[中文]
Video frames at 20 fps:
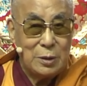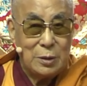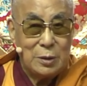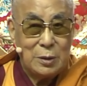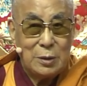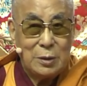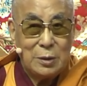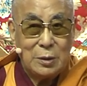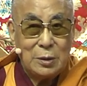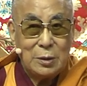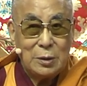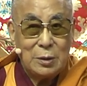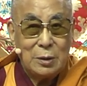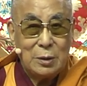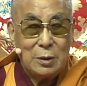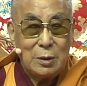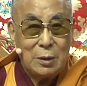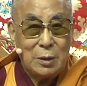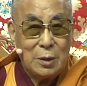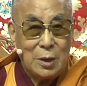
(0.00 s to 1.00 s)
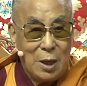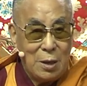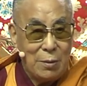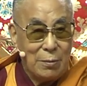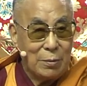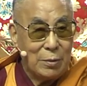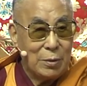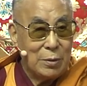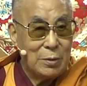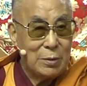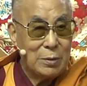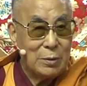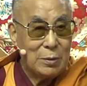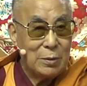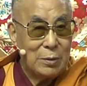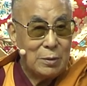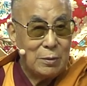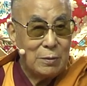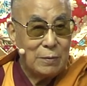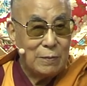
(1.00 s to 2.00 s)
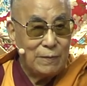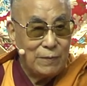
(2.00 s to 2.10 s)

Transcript: 而且要好好的去修行，